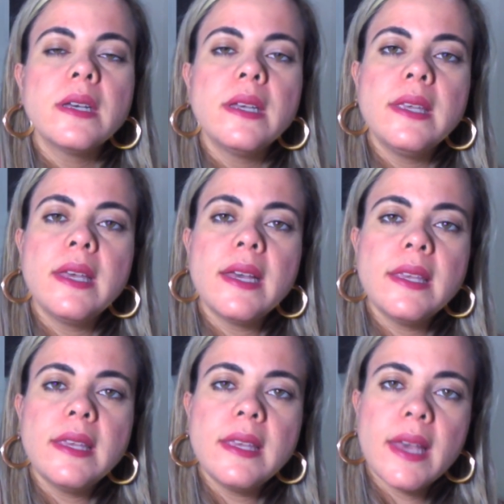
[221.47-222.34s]
E
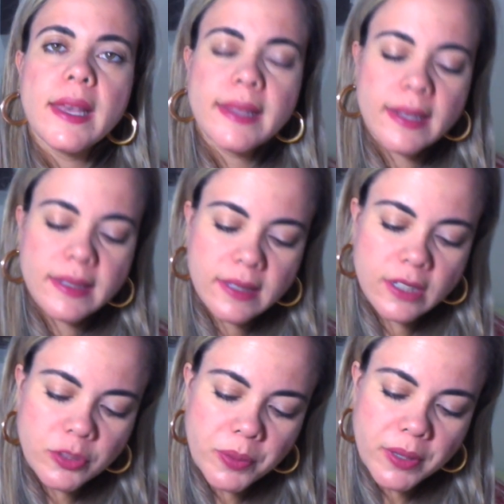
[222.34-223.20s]
aí é
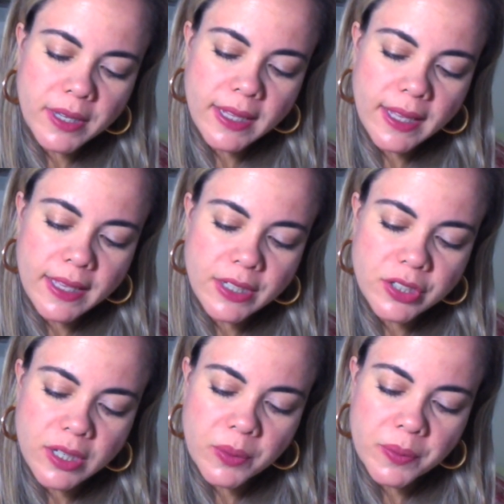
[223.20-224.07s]
interessante porque na
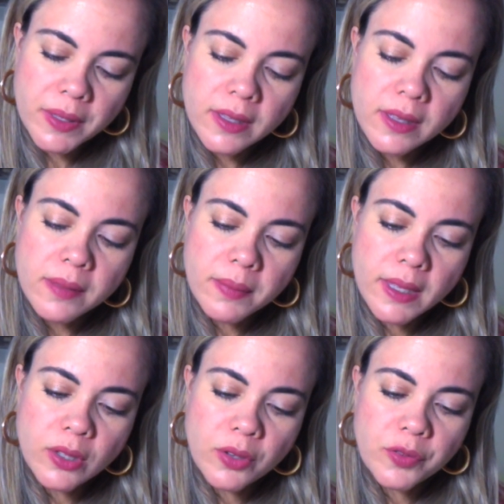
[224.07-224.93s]
questão
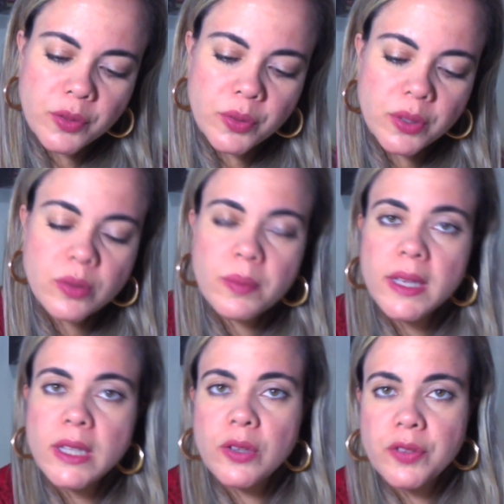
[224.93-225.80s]
698 e
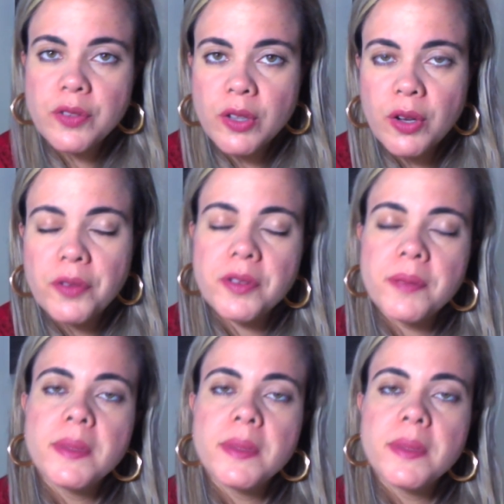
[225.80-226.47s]
699,